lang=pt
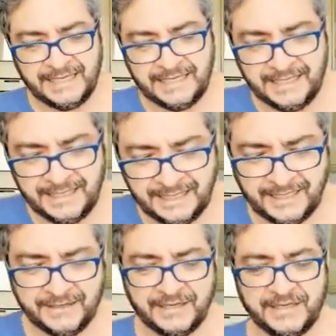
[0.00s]
ir,
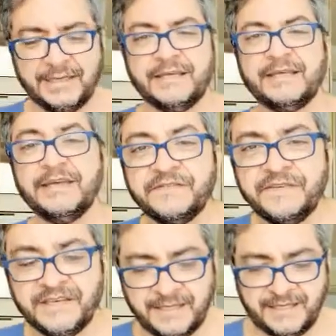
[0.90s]
ir
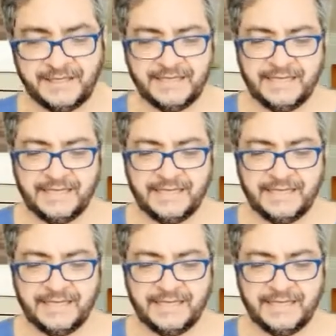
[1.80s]
ver,